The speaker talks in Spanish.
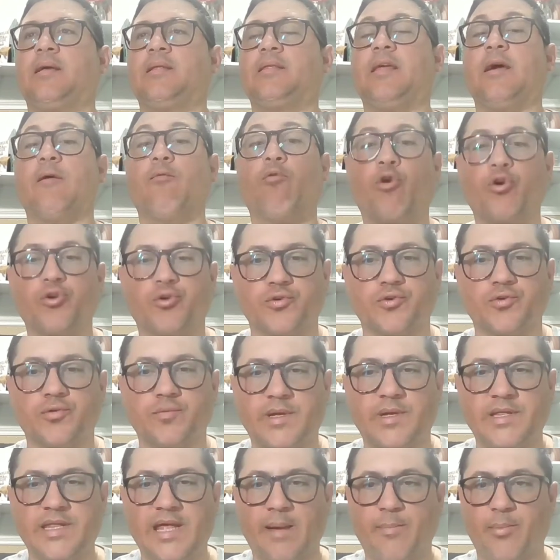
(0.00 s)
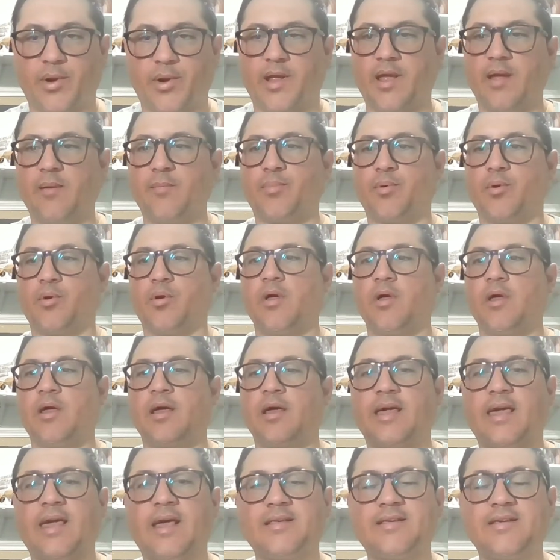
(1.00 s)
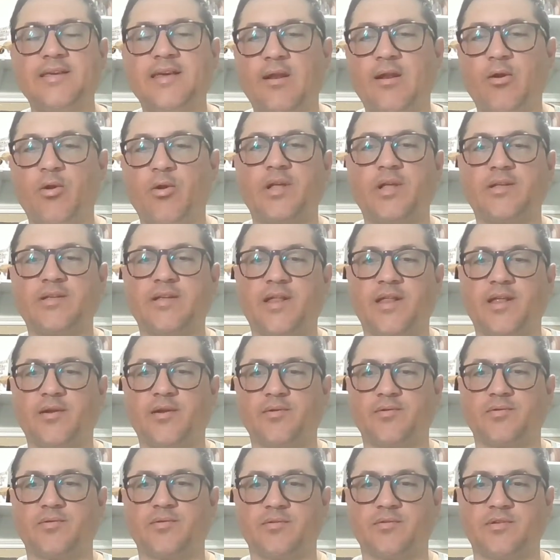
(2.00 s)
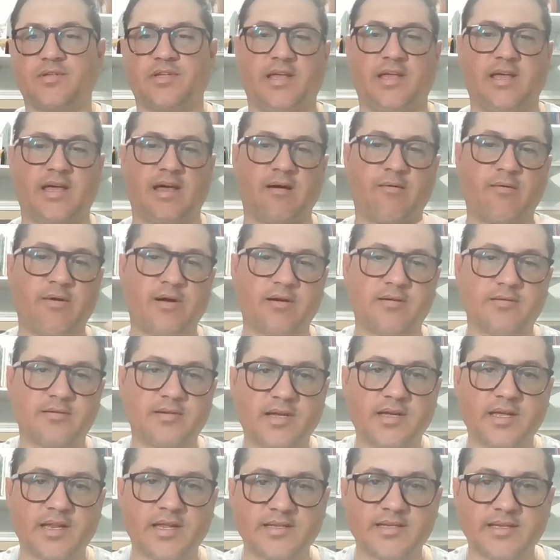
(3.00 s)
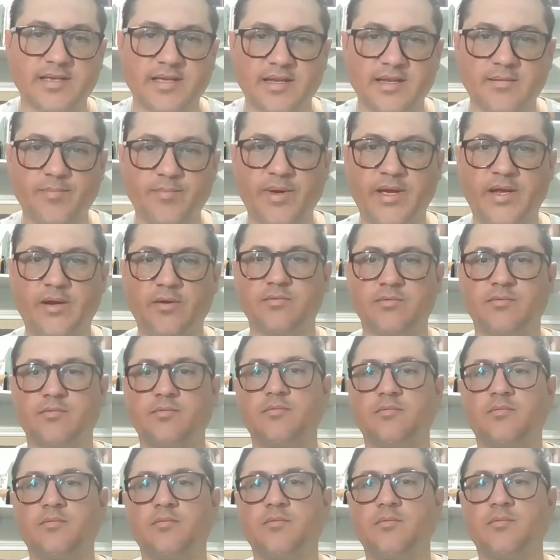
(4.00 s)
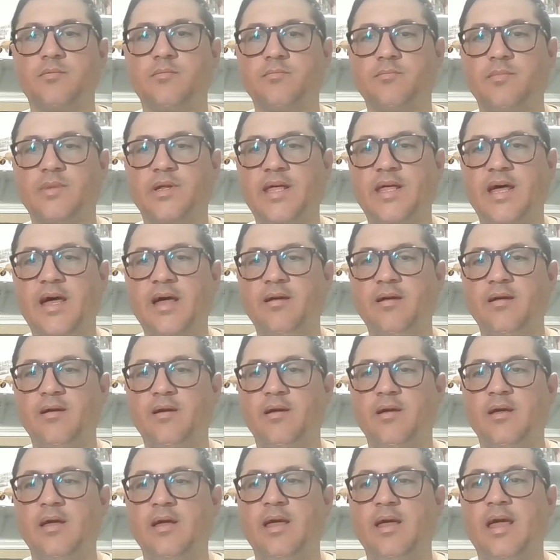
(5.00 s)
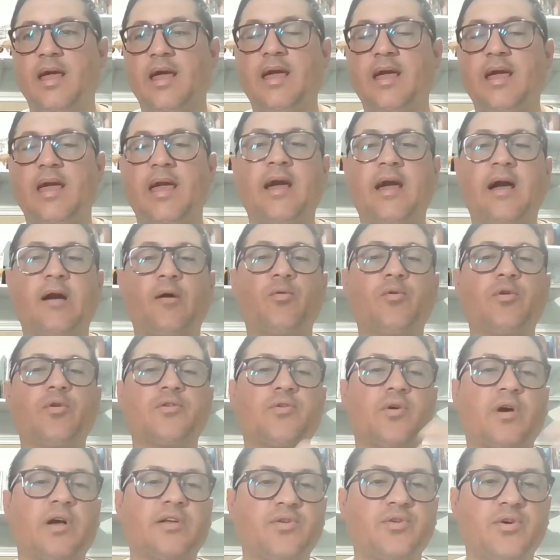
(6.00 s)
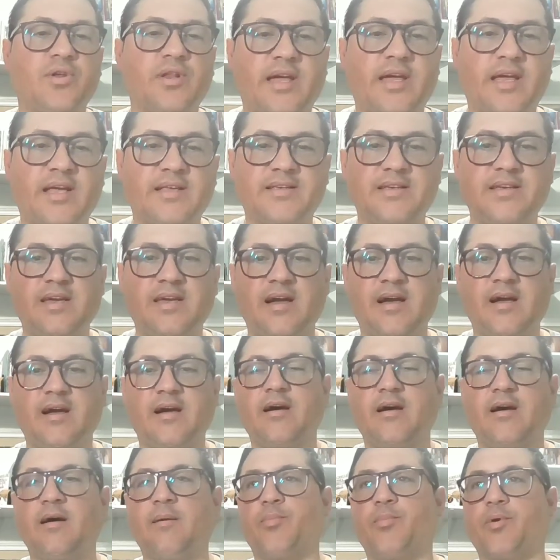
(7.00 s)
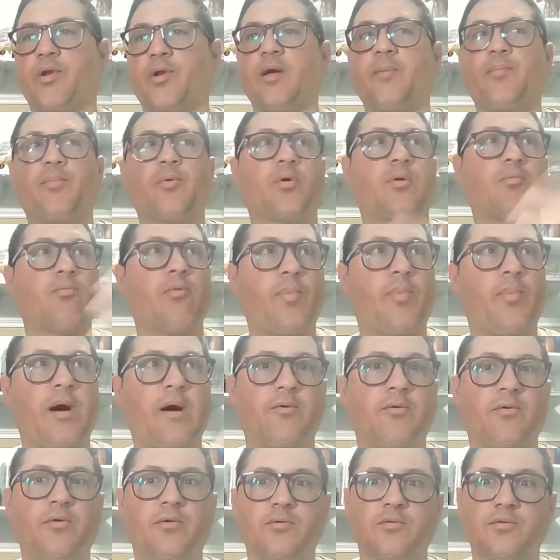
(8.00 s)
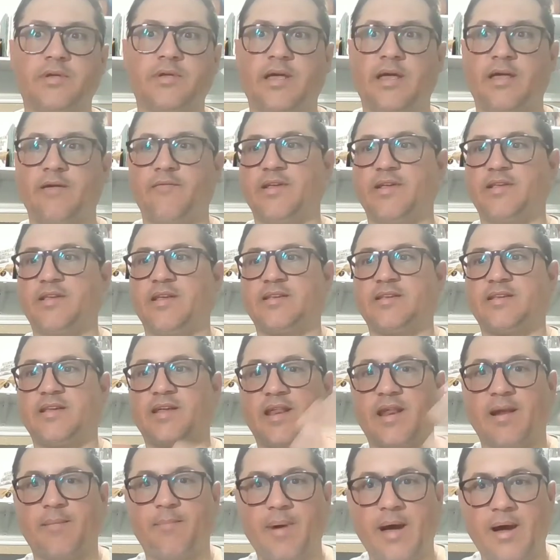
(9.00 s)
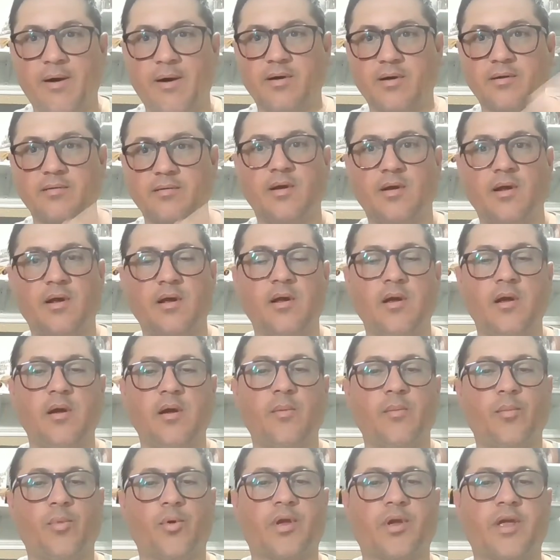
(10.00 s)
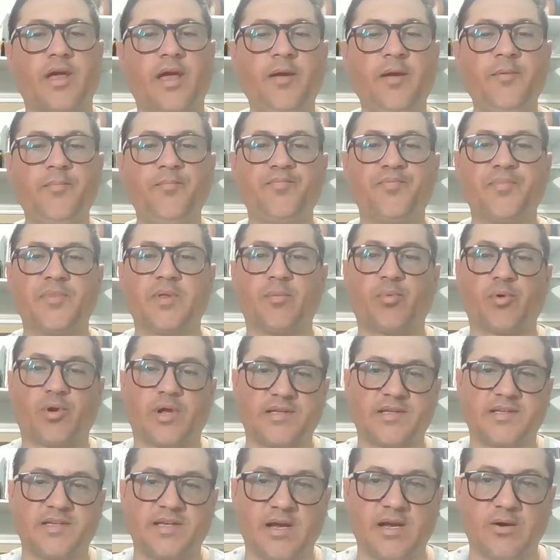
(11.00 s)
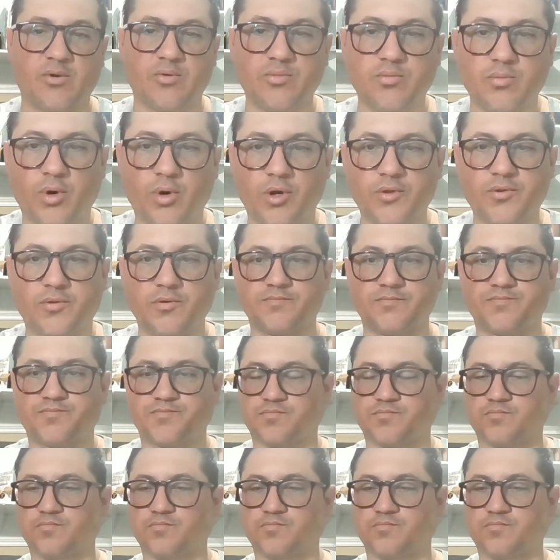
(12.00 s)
de votos, ¿verdad? Por ejemplo, ¿qué hacían los nazarenos? Se dejaban crecer el pelo, ¿verdad? Eh, en algunas ocasiones que hacía, por ejemplo, como Pablo, eh, hay veces se raspaban. ¿Por qué? Porque hacían un voto.